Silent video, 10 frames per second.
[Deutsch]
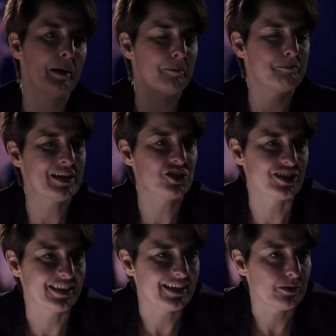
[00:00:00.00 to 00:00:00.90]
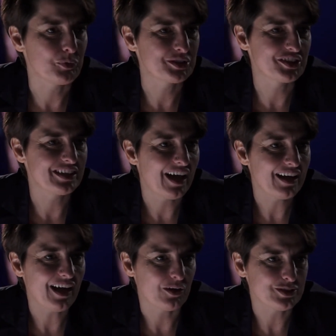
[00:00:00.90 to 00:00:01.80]
Menschen in
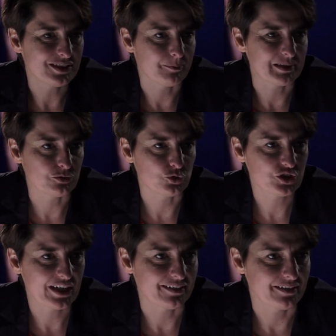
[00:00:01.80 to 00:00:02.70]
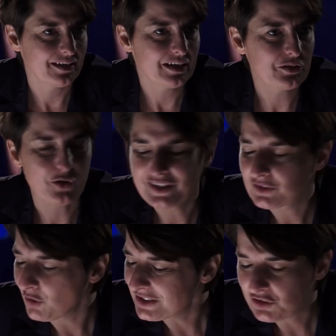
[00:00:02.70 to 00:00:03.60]
emotionale Ausnahmezustände können
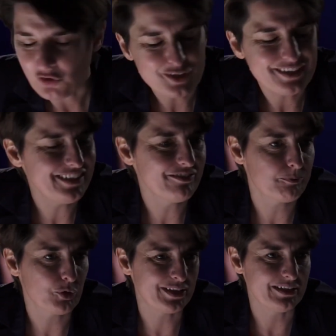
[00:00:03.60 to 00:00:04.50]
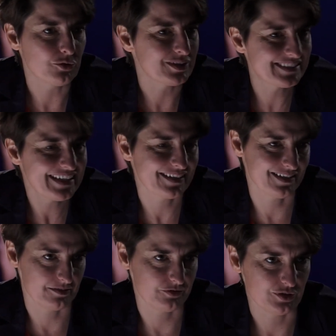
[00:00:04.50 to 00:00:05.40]
trotz kognitiver Blockierung sehr klar
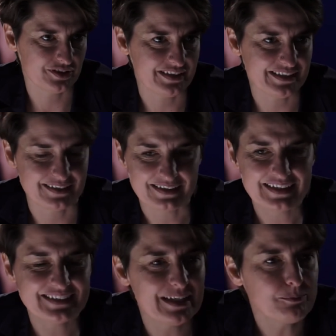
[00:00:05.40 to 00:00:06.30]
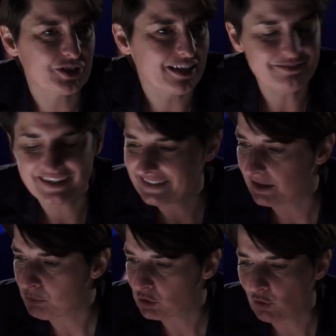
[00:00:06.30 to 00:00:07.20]
funktionieren, selbst dann, wenn ihre
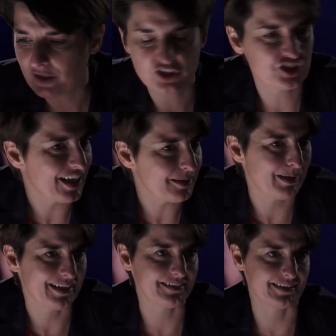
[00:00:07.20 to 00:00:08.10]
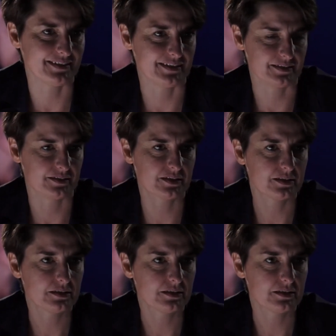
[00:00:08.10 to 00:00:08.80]
Motorik stark beeinträchtigt ist.